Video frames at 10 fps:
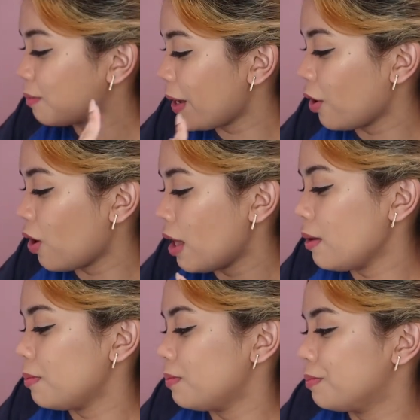pero
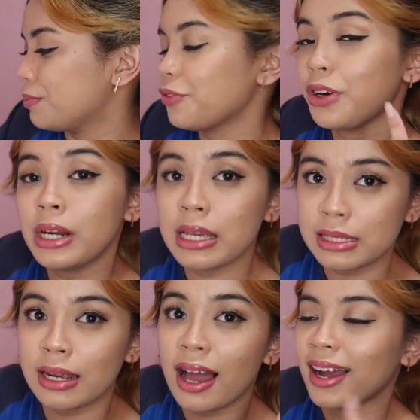I prefer na
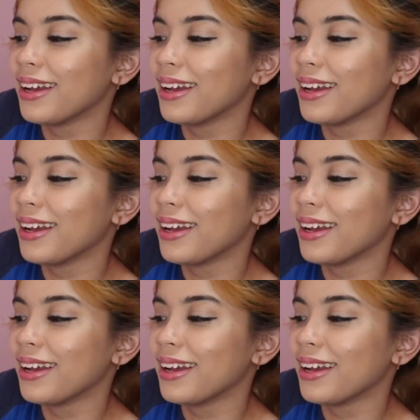isa lang.